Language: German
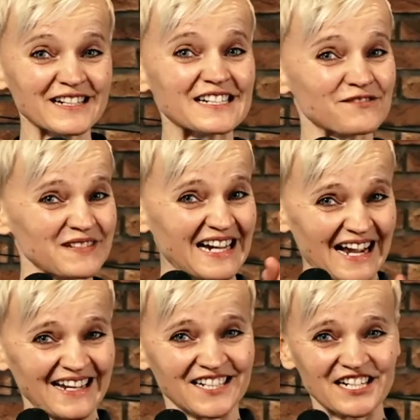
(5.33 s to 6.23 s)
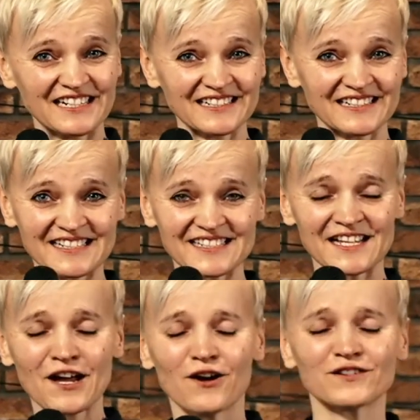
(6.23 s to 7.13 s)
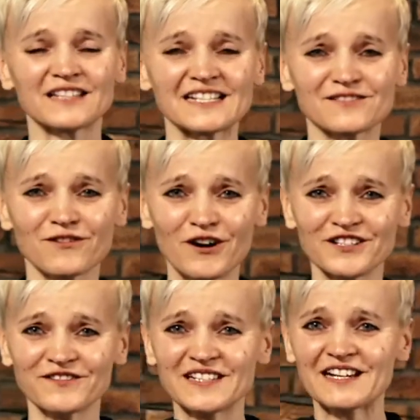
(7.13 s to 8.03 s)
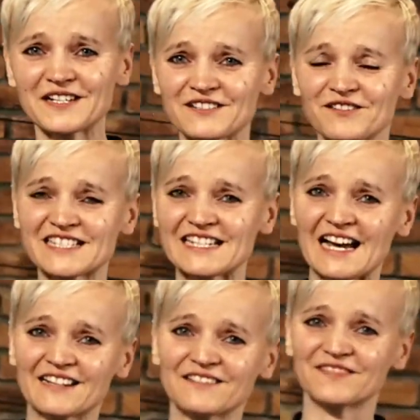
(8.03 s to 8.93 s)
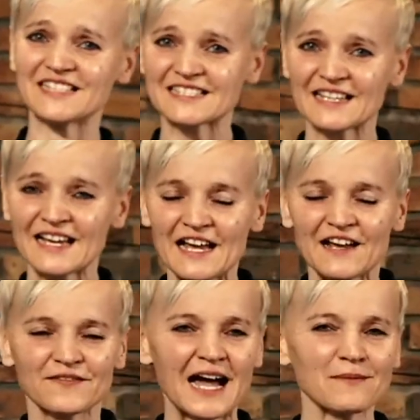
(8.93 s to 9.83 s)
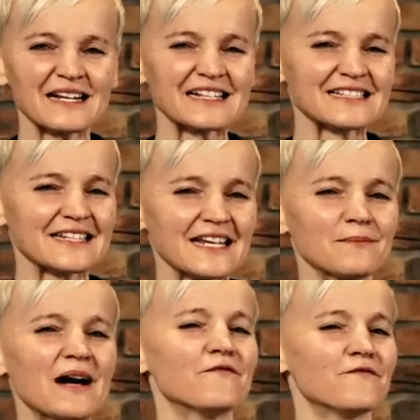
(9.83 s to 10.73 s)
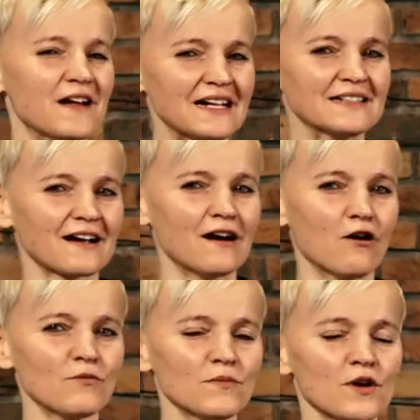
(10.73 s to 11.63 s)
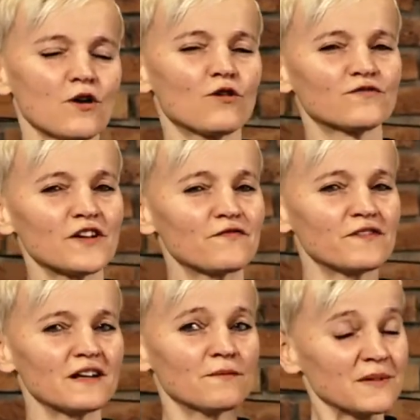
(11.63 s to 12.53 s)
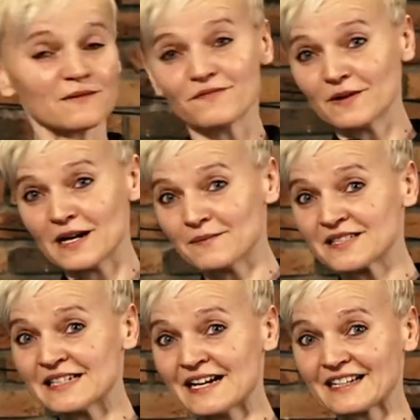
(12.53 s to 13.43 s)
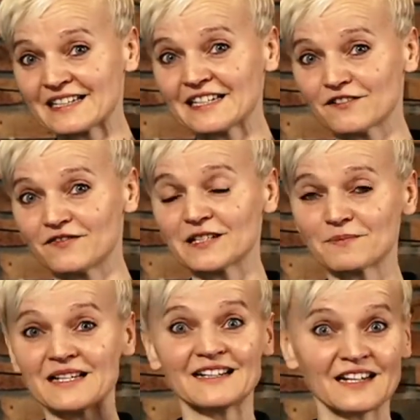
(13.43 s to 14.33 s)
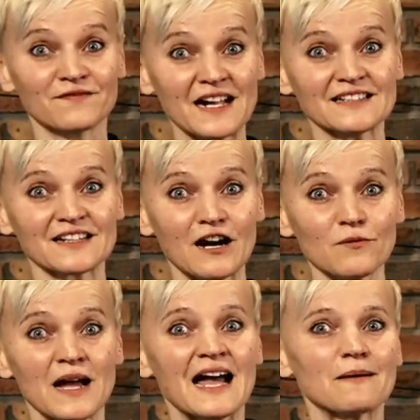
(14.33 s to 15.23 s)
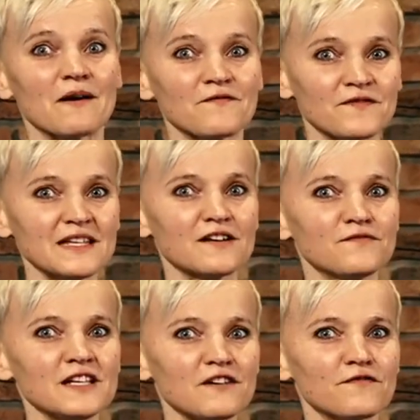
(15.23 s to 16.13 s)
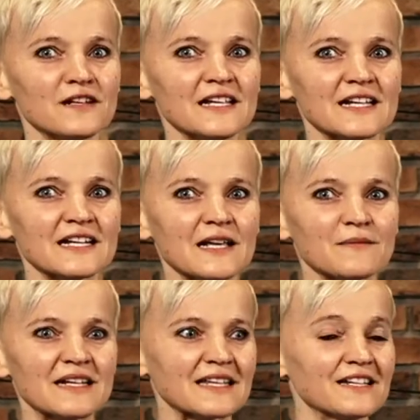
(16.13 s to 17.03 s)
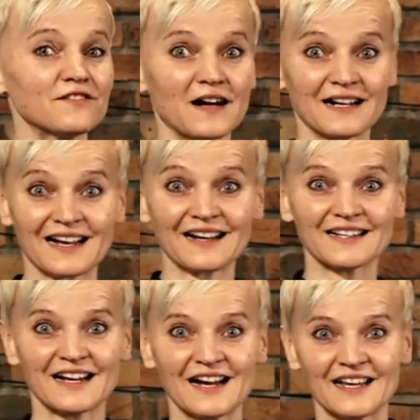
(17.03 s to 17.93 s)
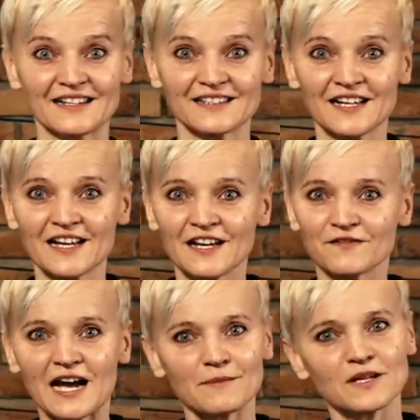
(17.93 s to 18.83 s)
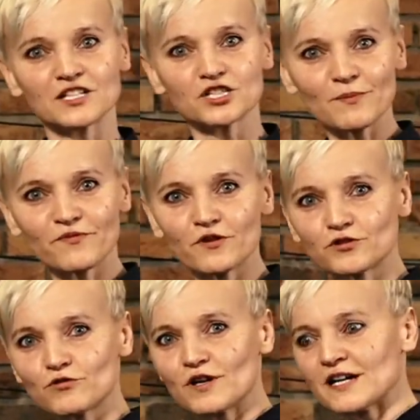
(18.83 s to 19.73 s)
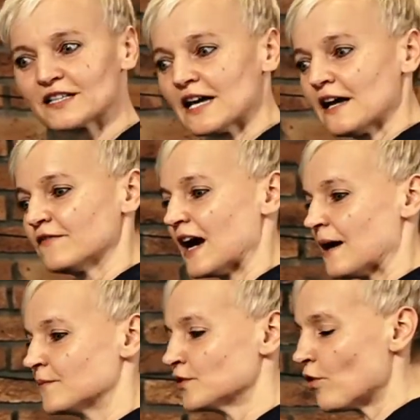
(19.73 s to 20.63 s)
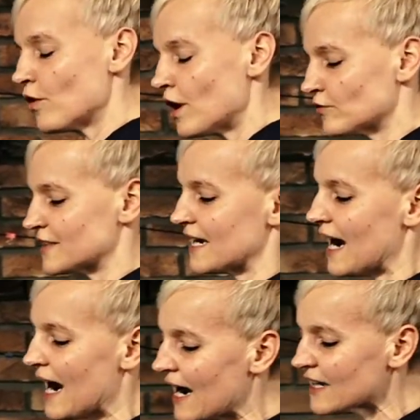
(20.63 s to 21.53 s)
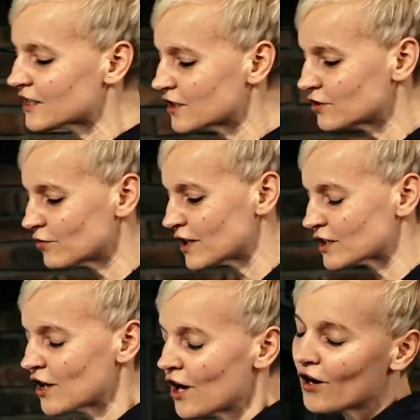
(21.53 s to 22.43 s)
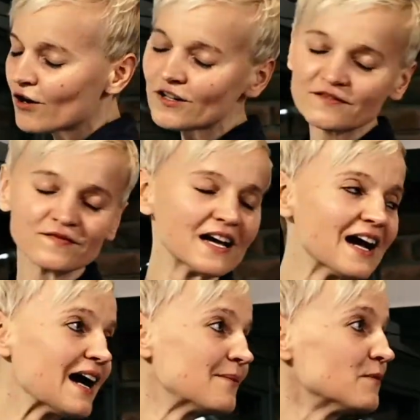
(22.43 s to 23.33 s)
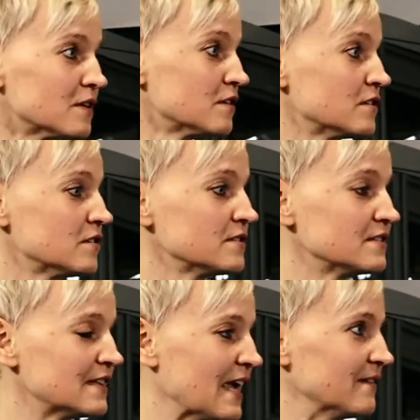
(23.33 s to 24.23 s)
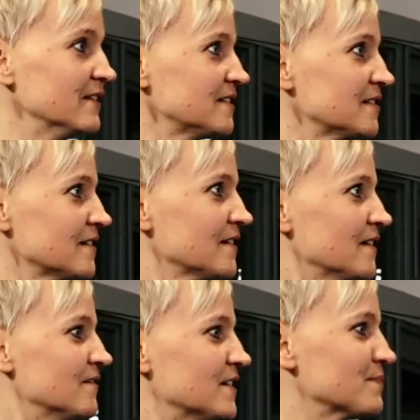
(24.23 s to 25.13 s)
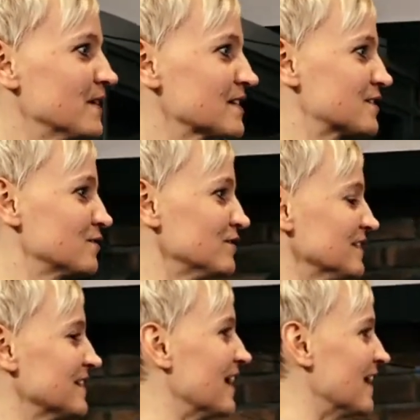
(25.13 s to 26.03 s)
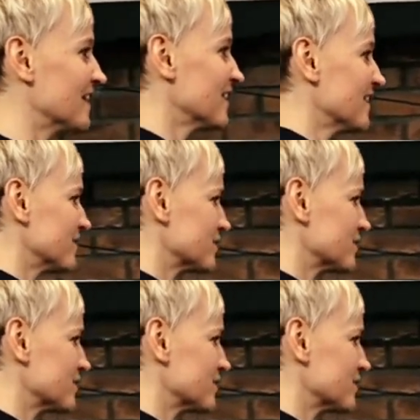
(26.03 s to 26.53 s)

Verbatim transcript: du wieder eingeschaltet hast und dass du heute wieder was Neues lernen willst. Wir haben ja das Thema Weltraum und wir äh, mit, dem, äh, mit einer Rakete fliegt man ja den Weltraum, aber wir, wir fliegen nämlich in die Vergangenheit. Wir haben ja die Schöpfung durch, wir haben Noah und die Arche durch und wir haben äh, David, Hi. was machst du denn da? Ja.